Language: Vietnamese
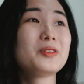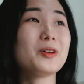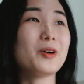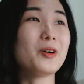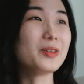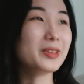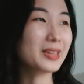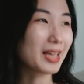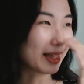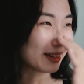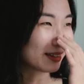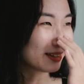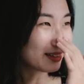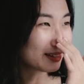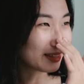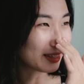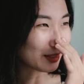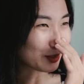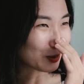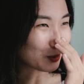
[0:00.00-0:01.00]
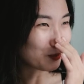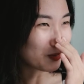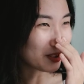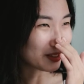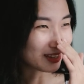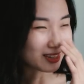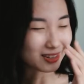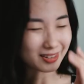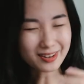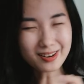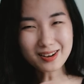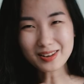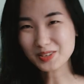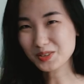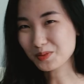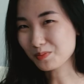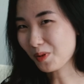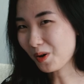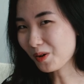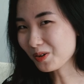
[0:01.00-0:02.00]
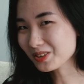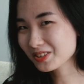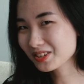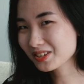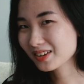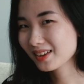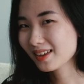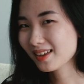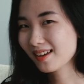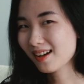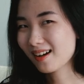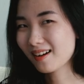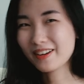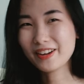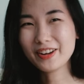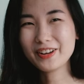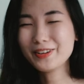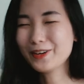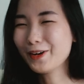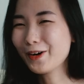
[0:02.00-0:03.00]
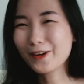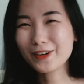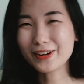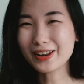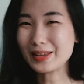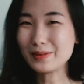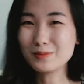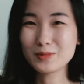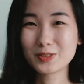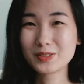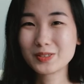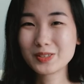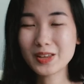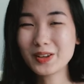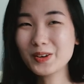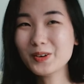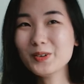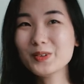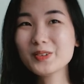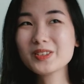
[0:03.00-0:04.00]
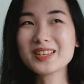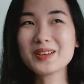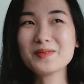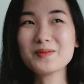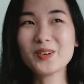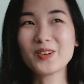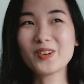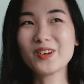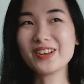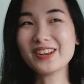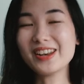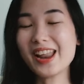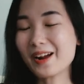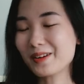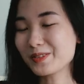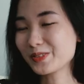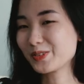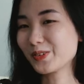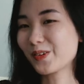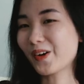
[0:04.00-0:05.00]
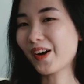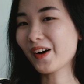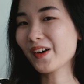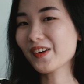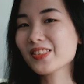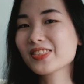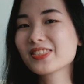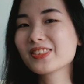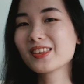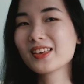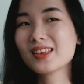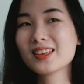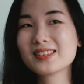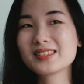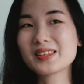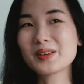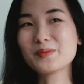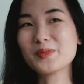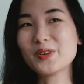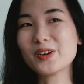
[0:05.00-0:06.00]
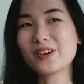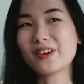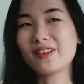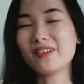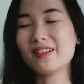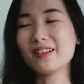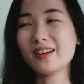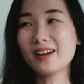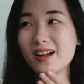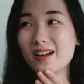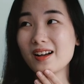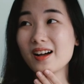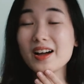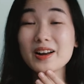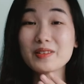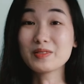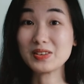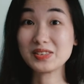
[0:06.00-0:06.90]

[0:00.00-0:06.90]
Trời, ảnh cái kiểu mà nhìn rất là smart, hơi nerdy một xíu, xong rồi còn down to earth, xong rồi còn uh, hơi